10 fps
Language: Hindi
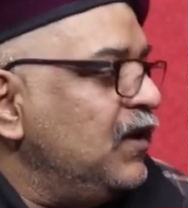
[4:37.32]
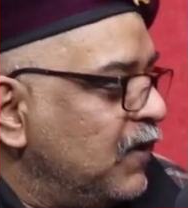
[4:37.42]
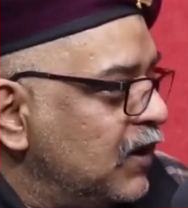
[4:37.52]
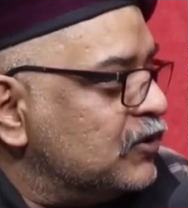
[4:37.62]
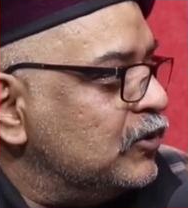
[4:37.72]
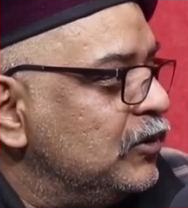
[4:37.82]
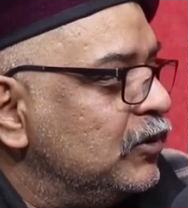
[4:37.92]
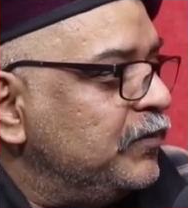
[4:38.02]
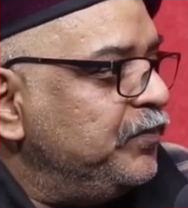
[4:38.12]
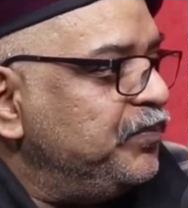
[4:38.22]
ये वाला सुन
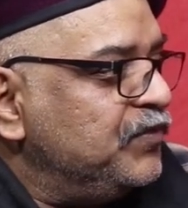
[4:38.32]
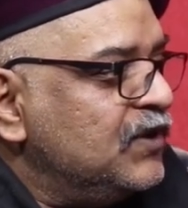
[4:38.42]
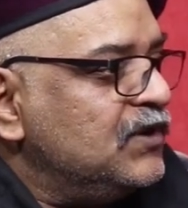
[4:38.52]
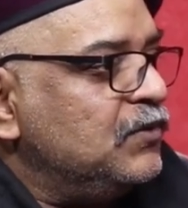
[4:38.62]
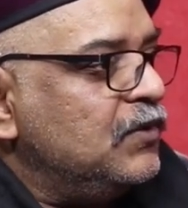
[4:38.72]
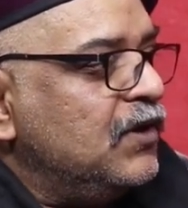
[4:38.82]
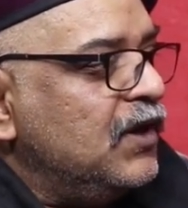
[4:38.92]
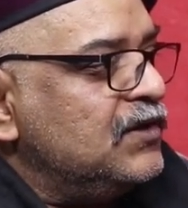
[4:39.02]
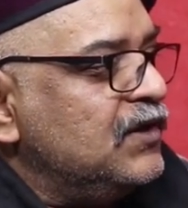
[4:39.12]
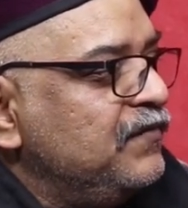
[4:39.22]
लो हम्म। जैसे वो
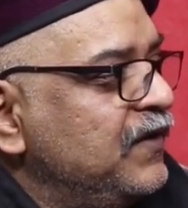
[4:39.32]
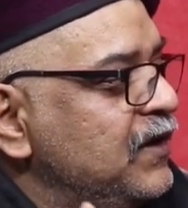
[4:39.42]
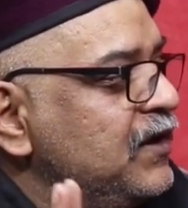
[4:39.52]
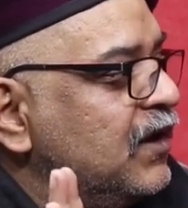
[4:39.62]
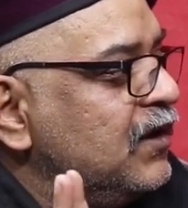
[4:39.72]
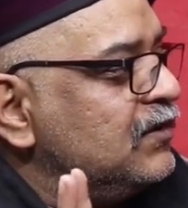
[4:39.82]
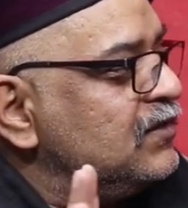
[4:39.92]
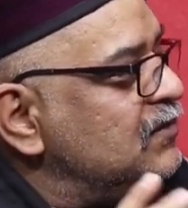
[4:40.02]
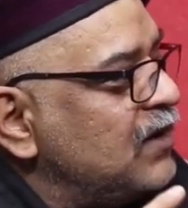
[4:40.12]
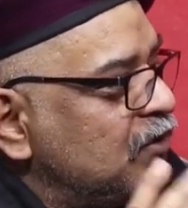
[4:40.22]
अर्जन वैली गाना
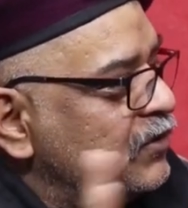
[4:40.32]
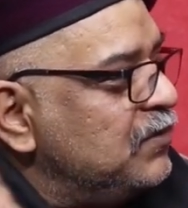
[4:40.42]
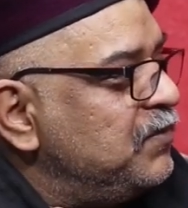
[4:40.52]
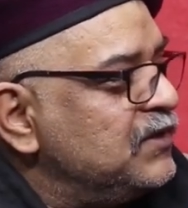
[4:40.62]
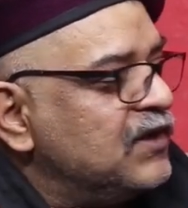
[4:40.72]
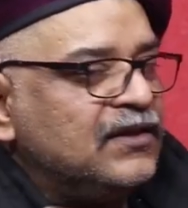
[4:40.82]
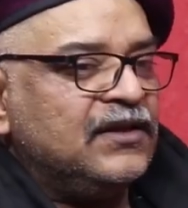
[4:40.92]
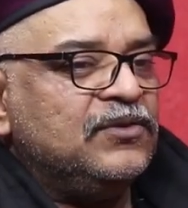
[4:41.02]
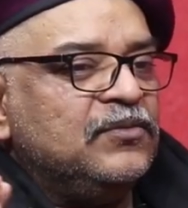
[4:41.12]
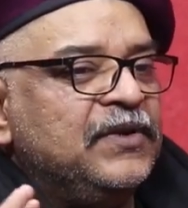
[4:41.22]
चारों तरफ बज रहा
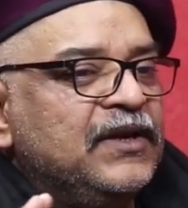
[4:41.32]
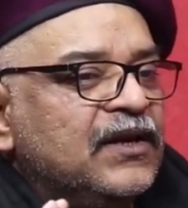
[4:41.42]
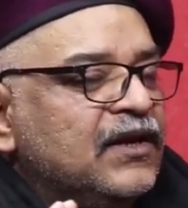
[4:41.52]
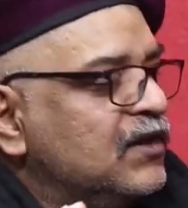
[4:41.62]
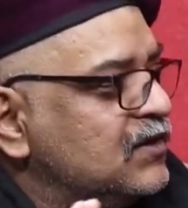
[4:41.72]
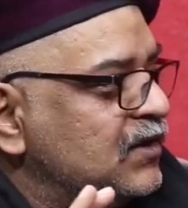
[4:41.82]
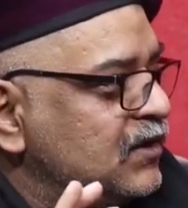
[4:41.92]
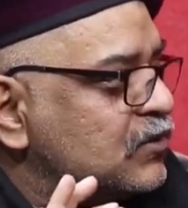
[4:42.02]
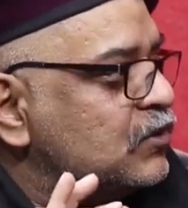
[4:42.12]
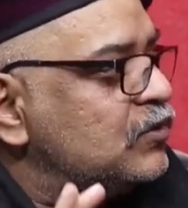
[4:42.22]
था तो मैंने कहा कि हाँ। अच्छा
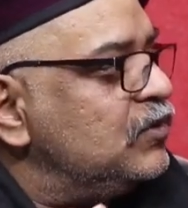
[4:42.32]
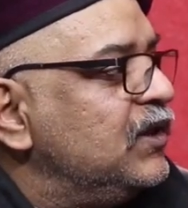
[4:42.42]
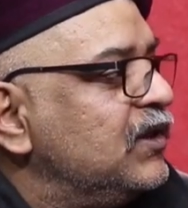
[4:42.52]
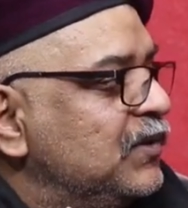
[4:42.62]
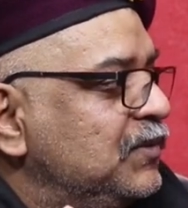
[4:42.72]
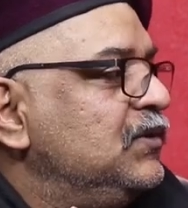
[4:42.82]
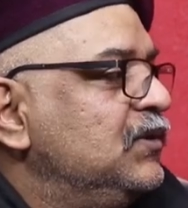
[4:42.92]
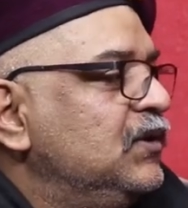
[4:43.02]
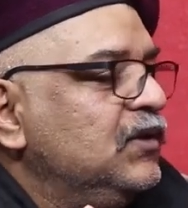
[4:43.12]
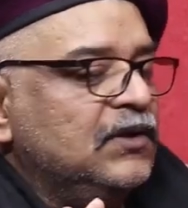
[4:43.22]
इसको सुन लेता
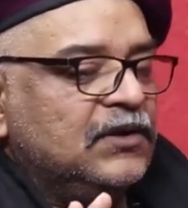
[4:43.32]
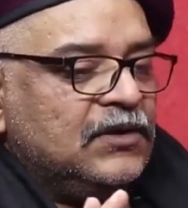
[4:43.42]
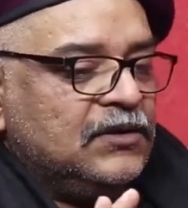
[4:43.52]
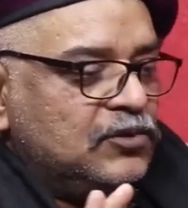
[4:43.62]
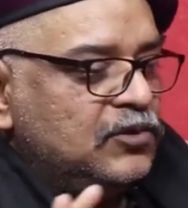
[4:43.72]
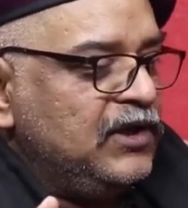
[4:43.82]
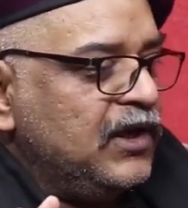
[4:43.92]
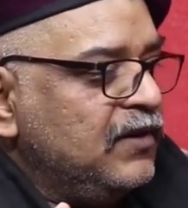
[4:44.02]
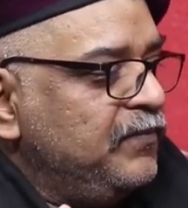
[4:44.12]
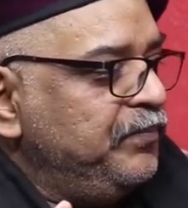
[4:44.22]
हूँ हाँ। सुन
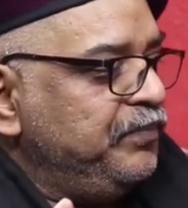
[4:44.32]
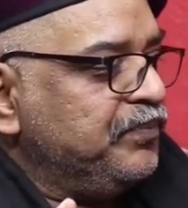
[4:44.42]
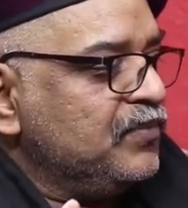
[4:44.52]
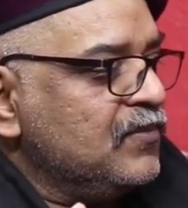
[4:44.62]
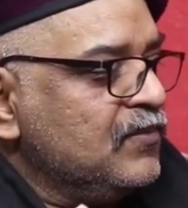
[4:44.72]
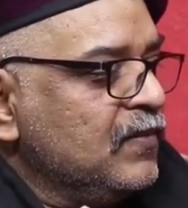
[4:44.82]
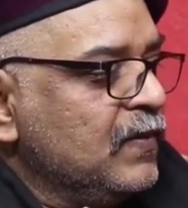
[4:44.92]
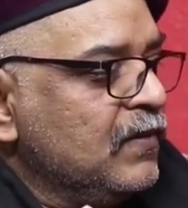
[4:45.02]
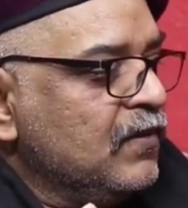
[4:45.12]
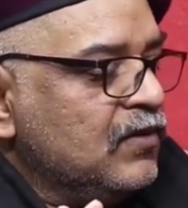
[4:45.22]
लिया
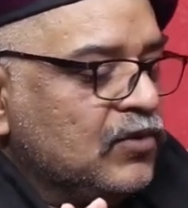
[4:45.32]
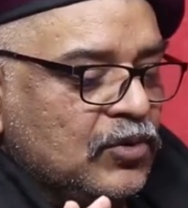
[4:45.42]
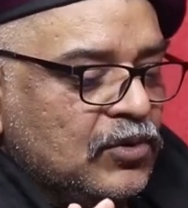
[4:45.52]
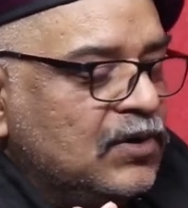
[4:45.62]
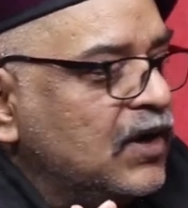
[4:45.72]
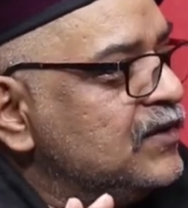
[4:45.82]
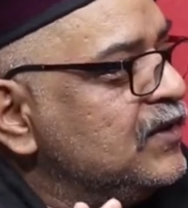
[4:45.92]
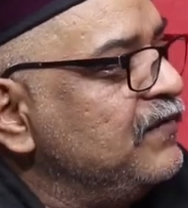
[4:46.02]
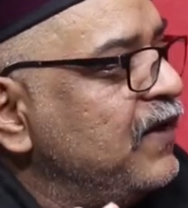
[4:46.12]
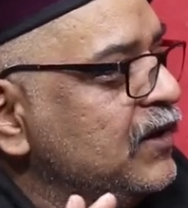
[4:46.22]
तो
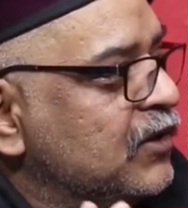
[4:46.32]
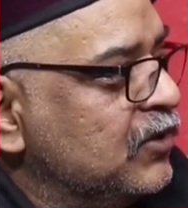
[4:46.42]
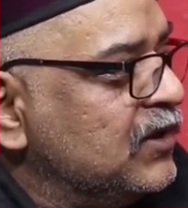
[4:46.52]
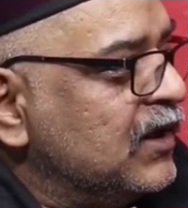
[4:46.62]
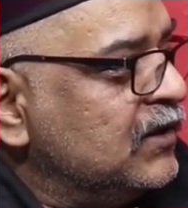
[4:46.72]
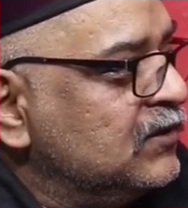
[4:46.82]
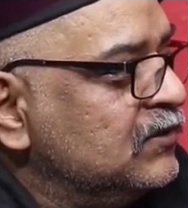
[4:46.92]
अर्जन वैली कौन था